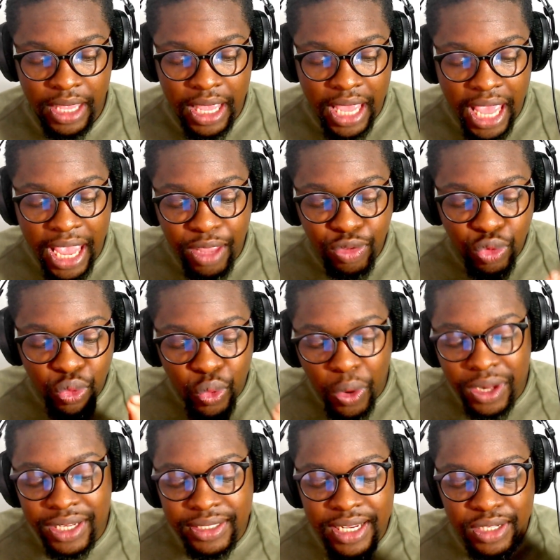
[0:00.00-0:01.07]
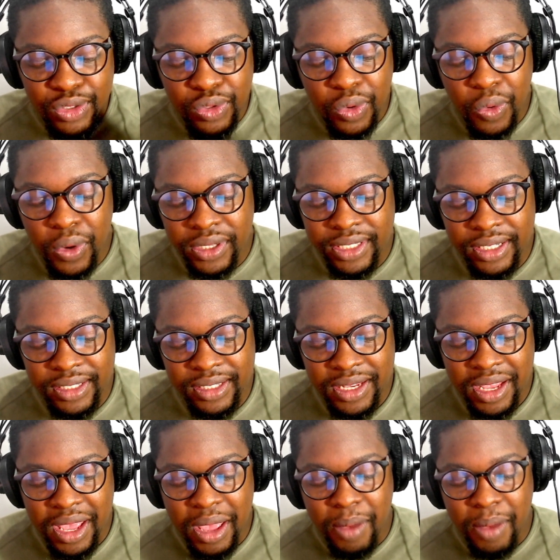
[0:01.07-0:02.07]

em todas as coisas